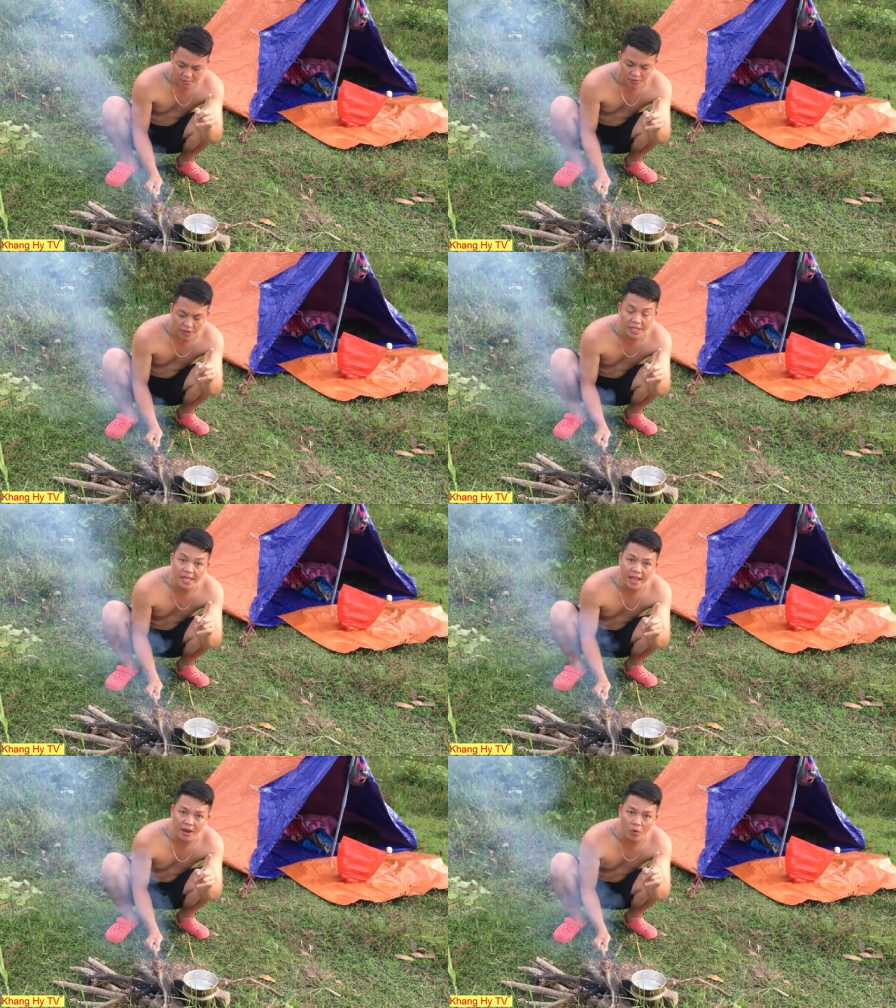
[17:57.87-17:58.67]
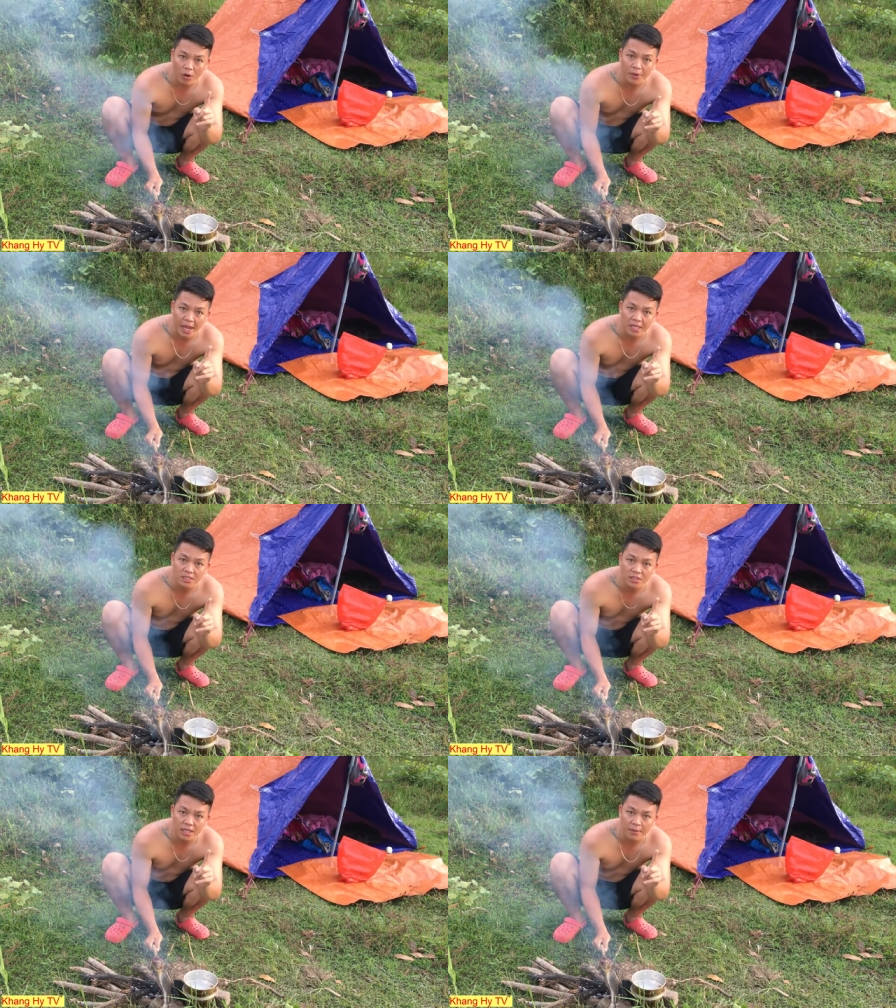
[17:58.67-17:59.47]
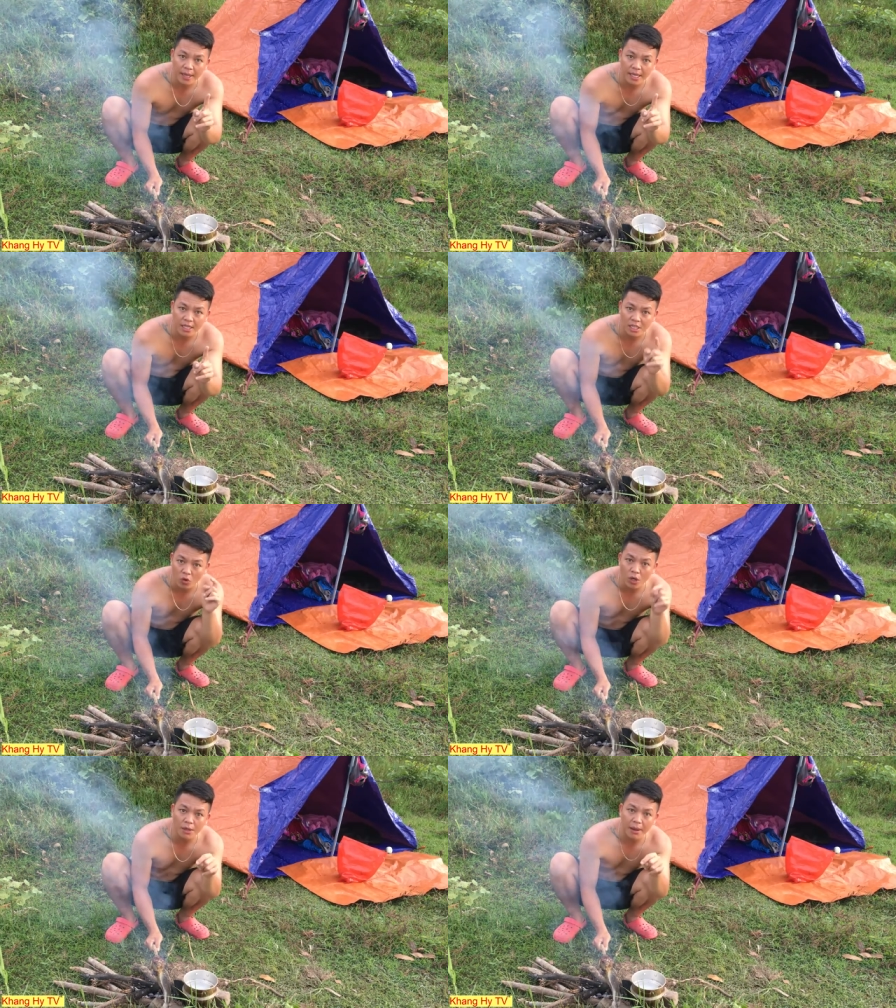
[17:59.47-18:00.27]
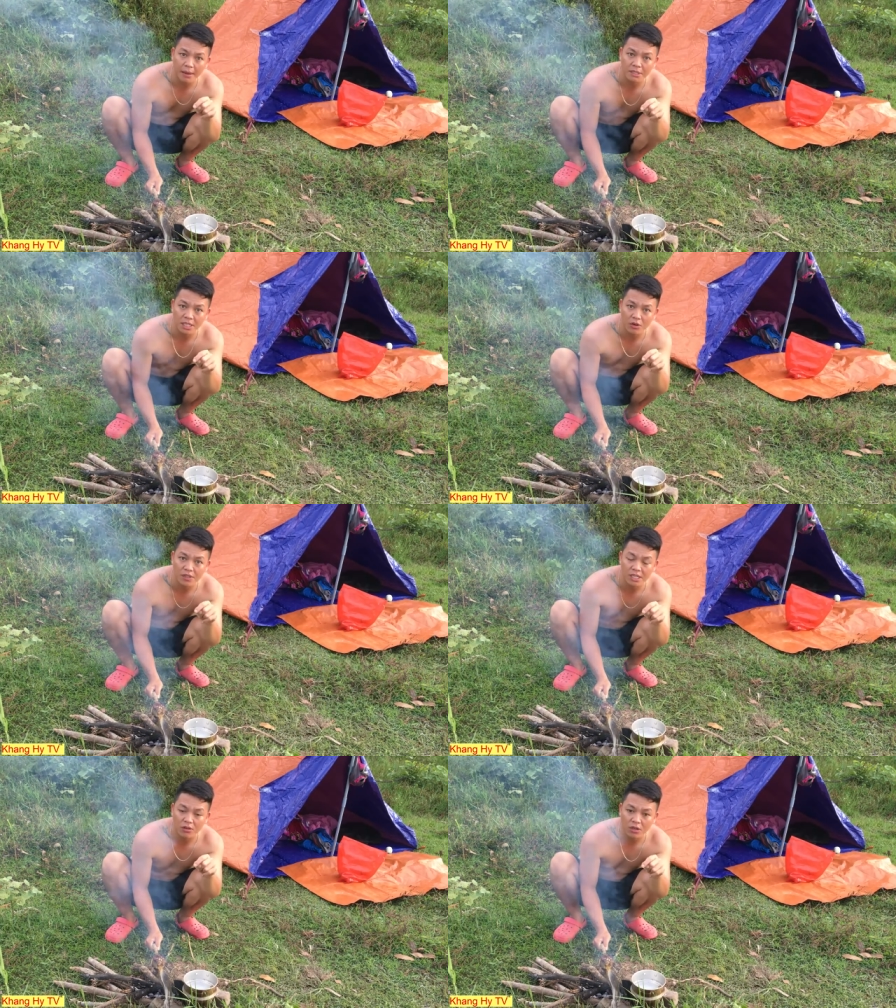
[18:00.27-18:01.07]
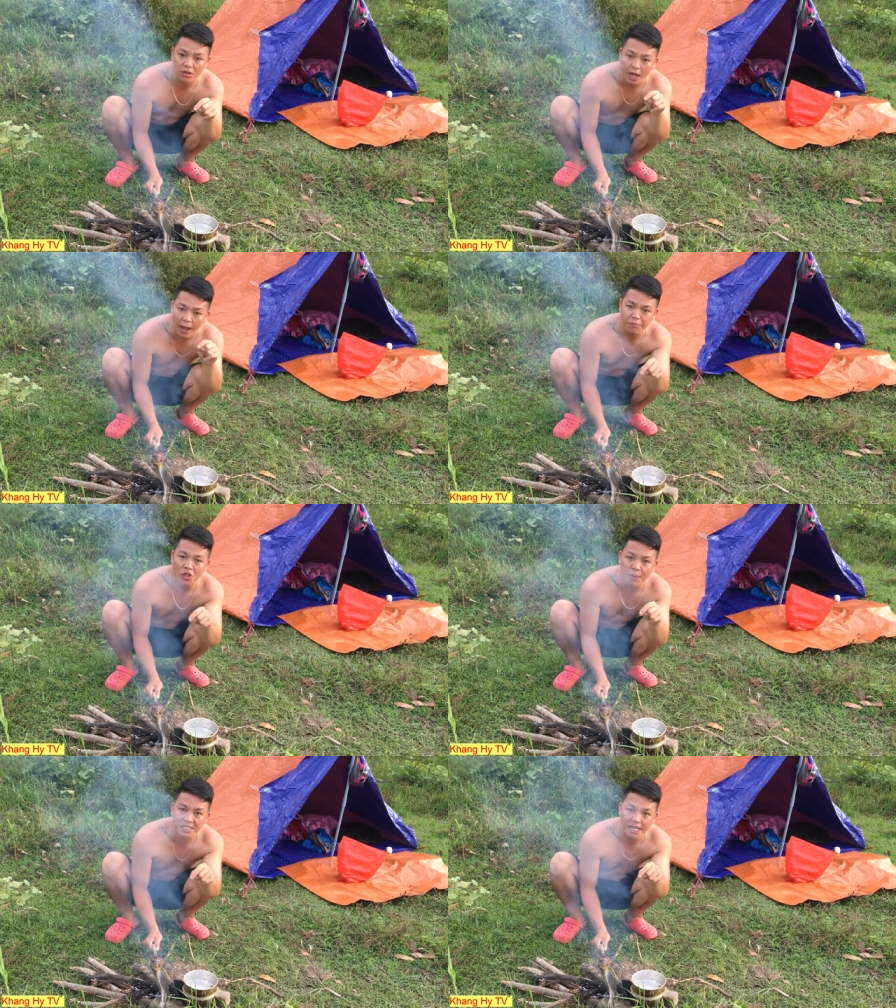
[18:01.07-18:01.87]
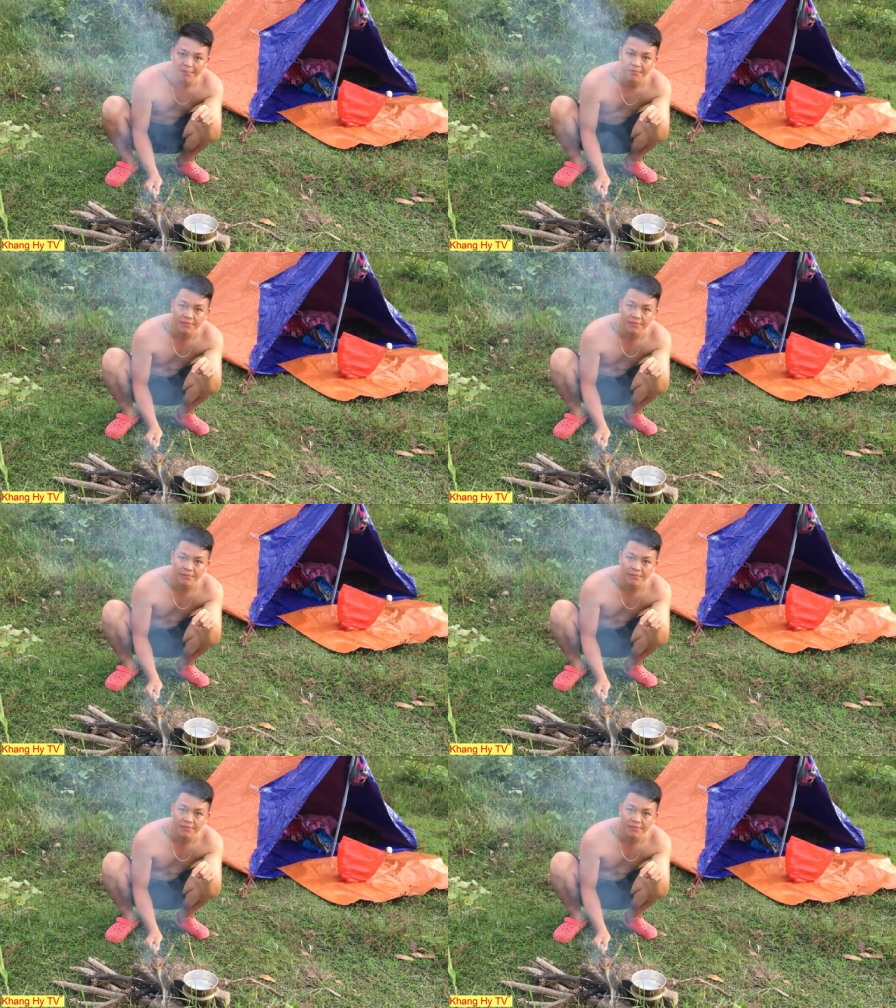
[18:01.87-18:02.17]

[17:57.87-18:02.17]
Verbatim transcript: mình về nhà khoảng là 12 giờ trưa nha các bạn nhé tối ngày mai mình sẽ có video up cho các bạn xem